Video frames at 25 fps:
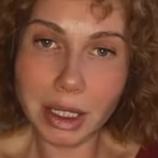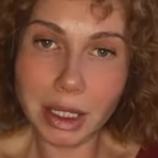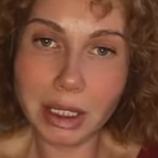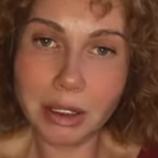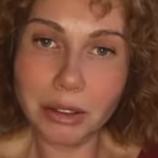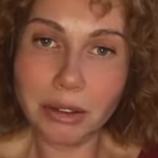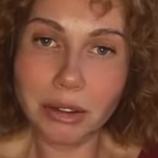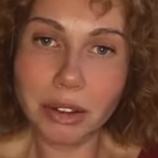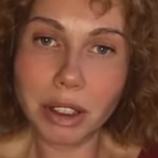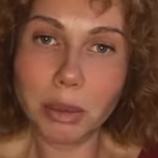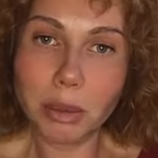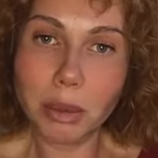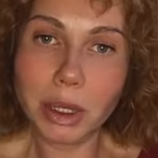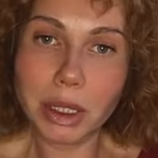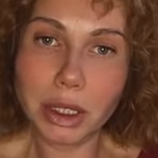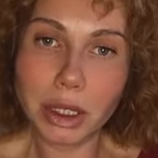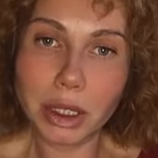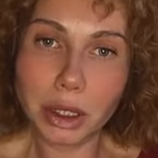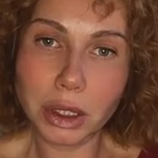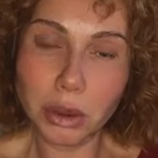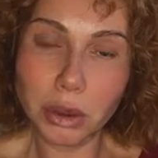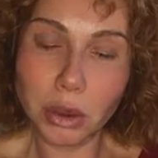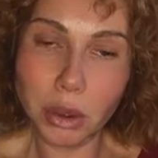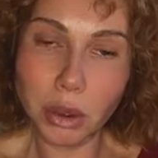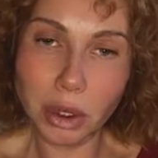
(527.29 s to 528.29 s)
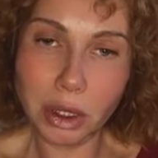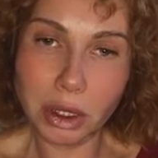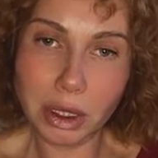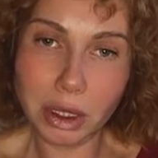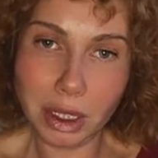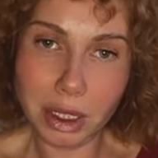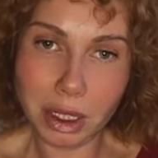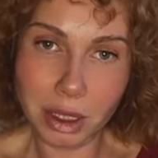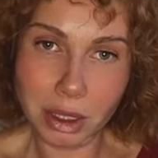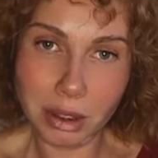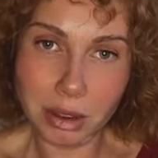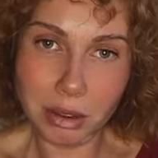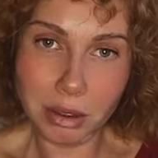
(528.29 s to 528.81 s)

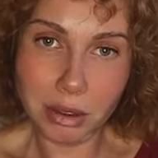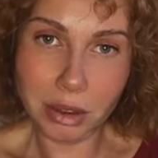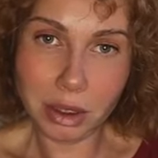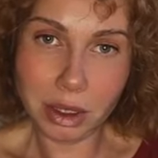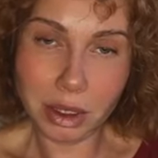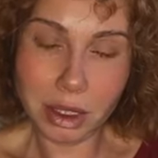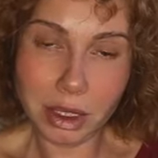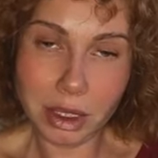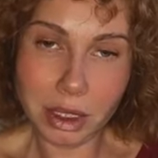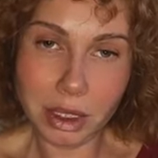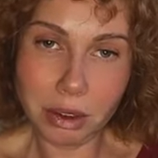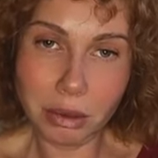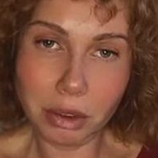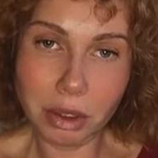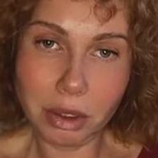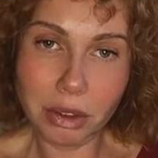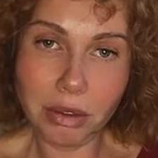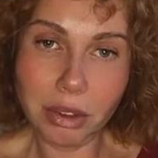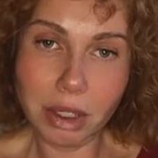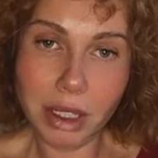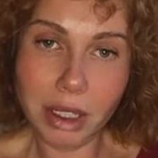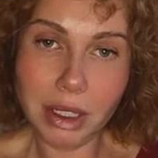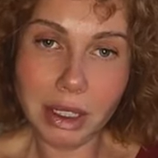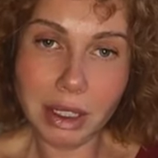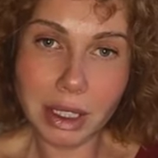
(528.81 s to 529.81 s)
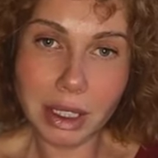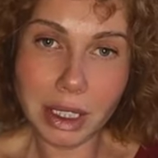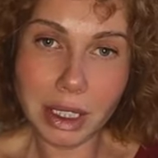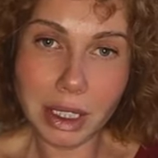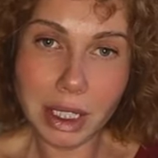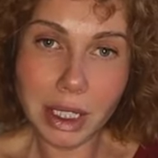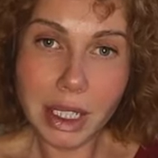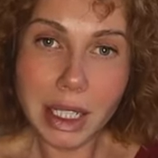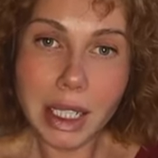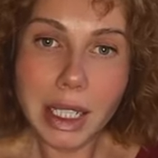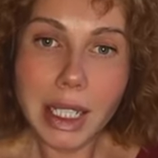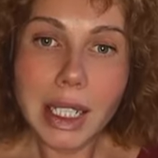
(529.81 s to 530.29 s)
информационной вот этой вот волны,